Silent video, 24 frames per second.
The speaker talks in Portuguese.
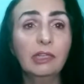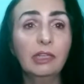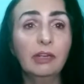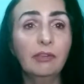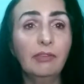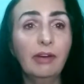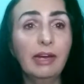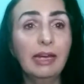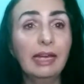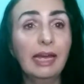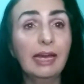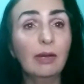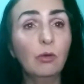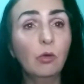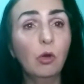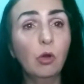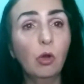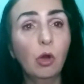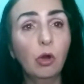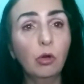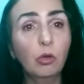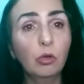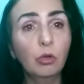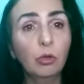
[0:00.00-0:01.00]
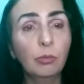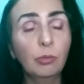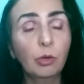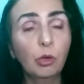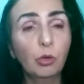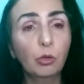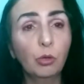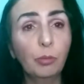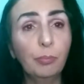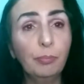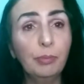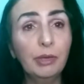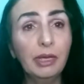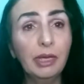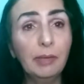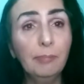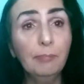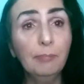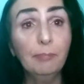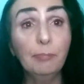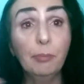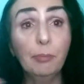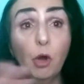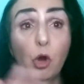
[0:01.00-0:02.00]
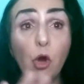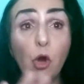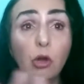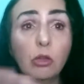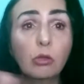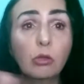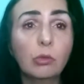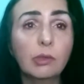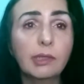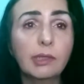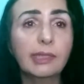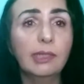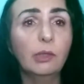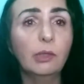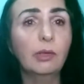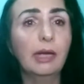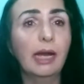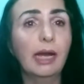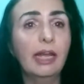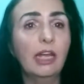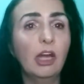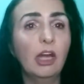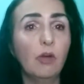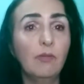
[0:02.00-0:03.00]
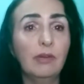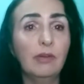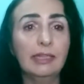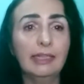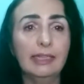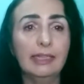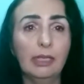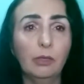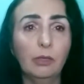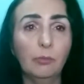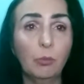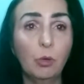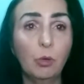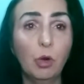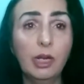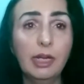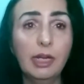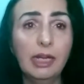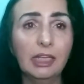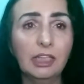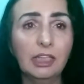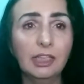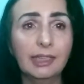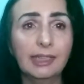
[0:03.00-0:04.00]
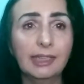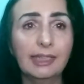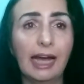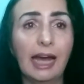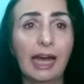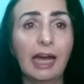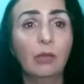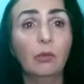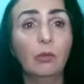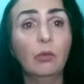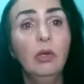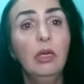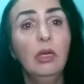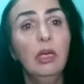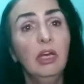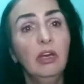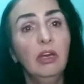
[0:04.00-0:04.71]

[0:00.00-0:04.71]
vai lá e coloca o número do PIN, pronto, seu canal vai ser monetizado,